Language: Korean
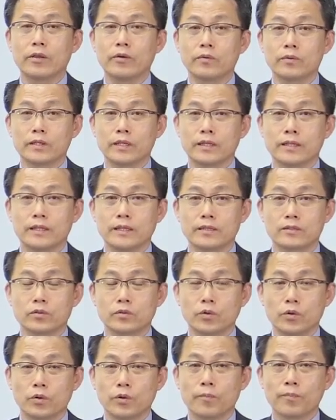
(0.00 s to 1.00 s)
내용들에
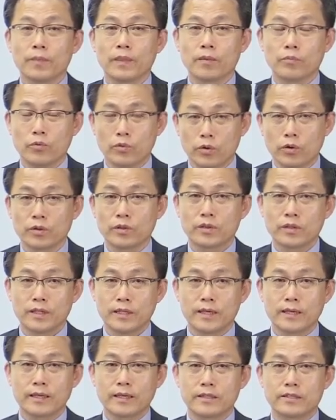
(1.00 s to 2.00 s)
대해서도 물론
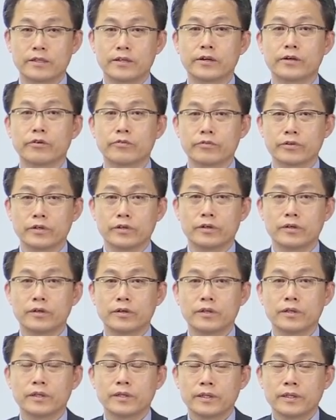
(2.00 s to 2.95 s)
이야기해 드릴 거고요.